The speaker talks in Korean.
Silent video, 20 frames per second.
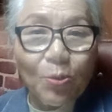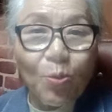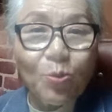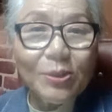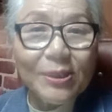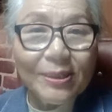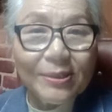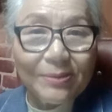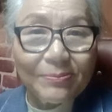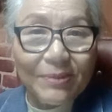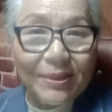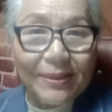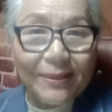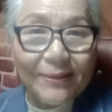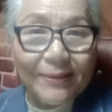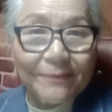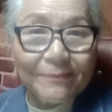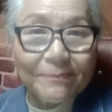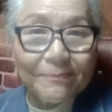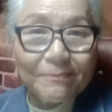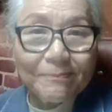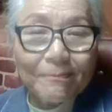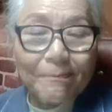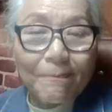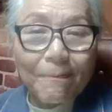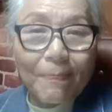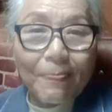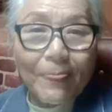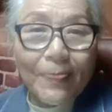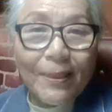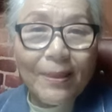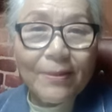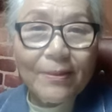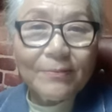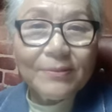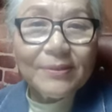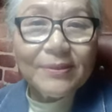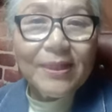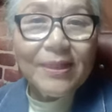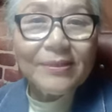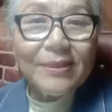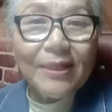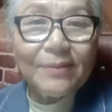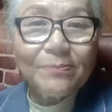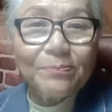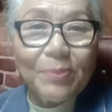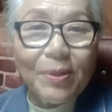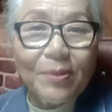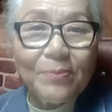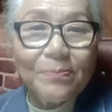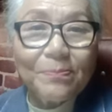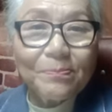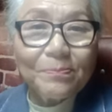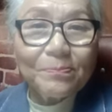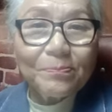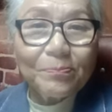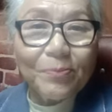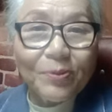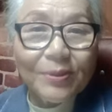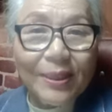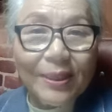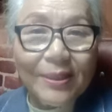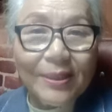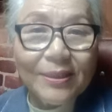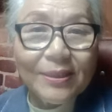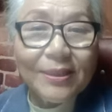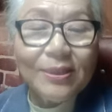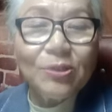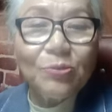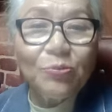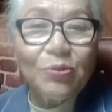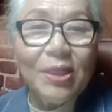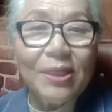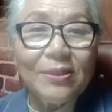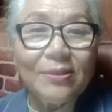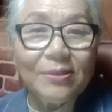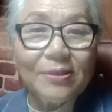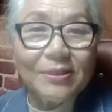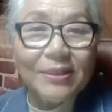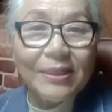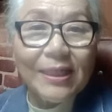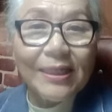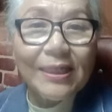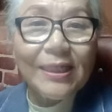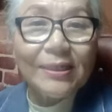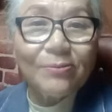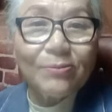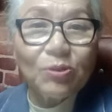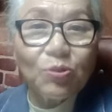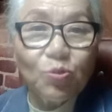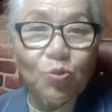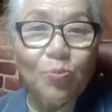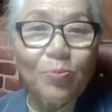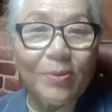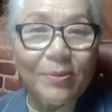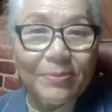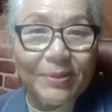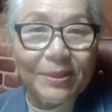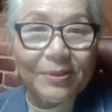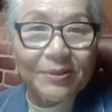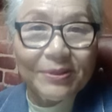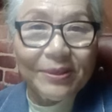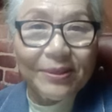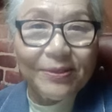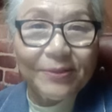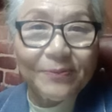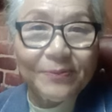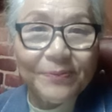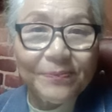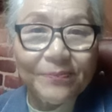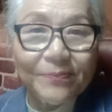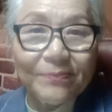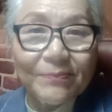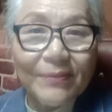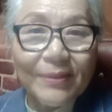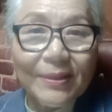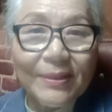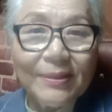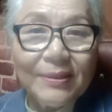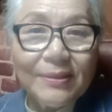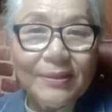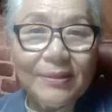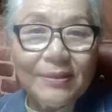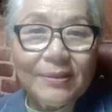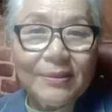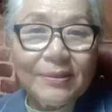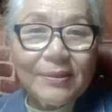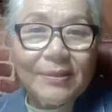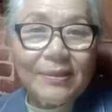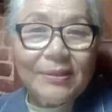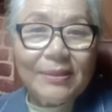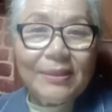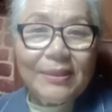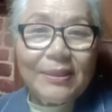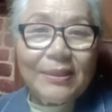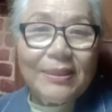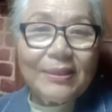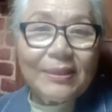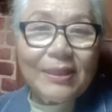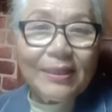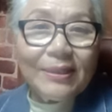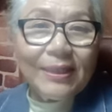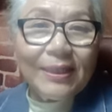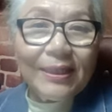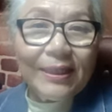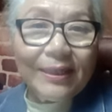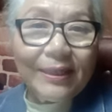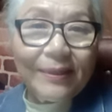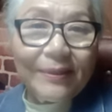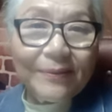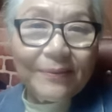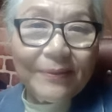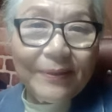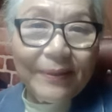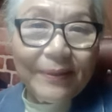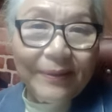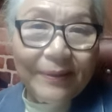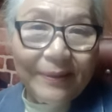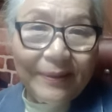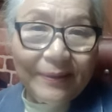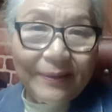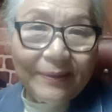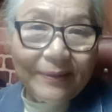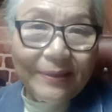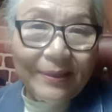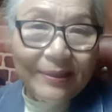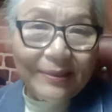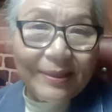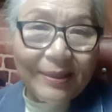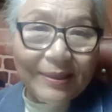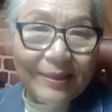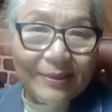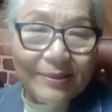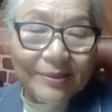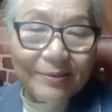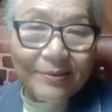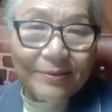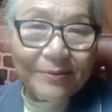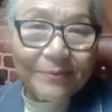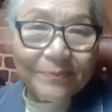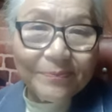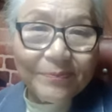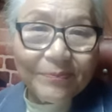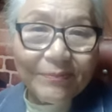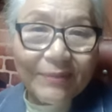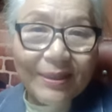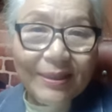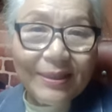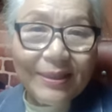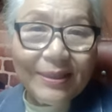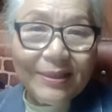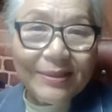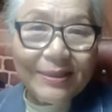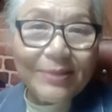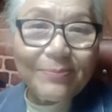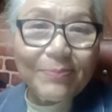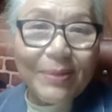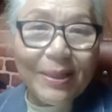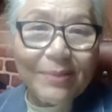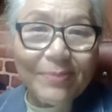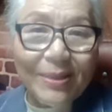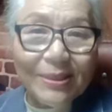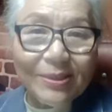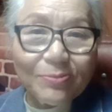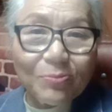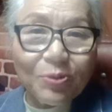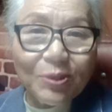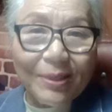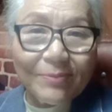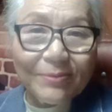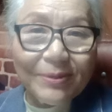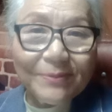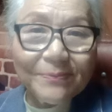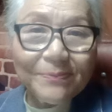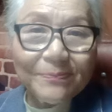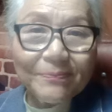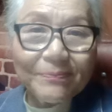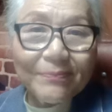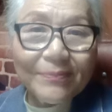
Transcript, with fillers: 오산입니다. 세상 법보다 그 위에 있는 것이 하나님의 율법인 것이에요. 이 땅에 이 땅에서 이게 심판을 받지 못하면